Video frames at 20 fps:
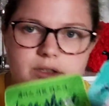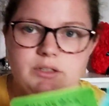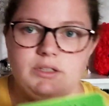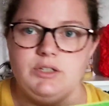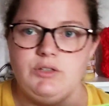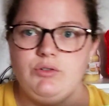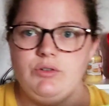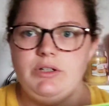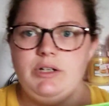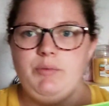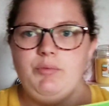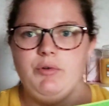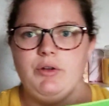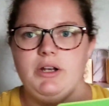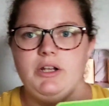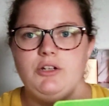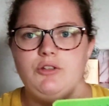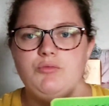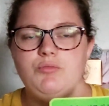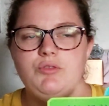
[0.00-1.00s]
désolé pour
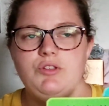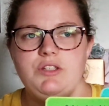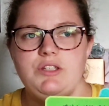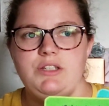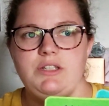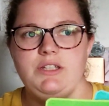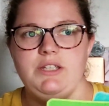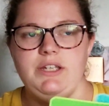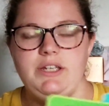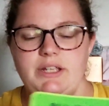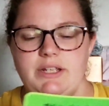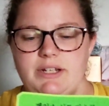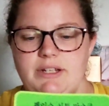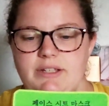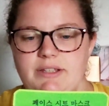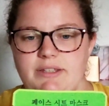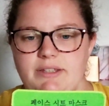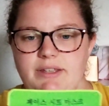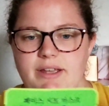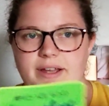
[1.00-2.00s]
la luminosité, il
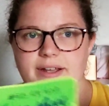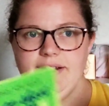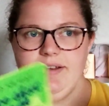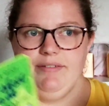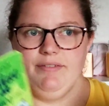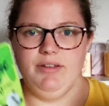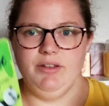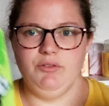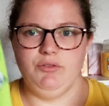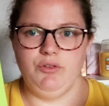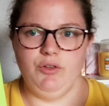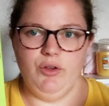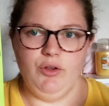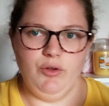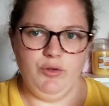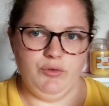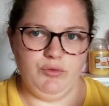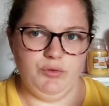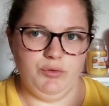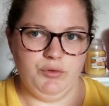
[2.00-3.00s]
est tard, il est
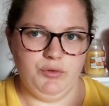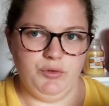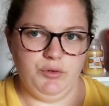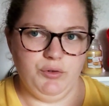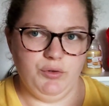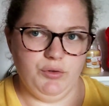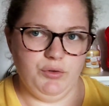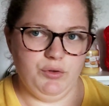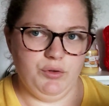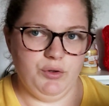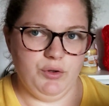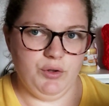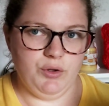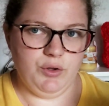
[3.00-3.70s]
20h, donc euh,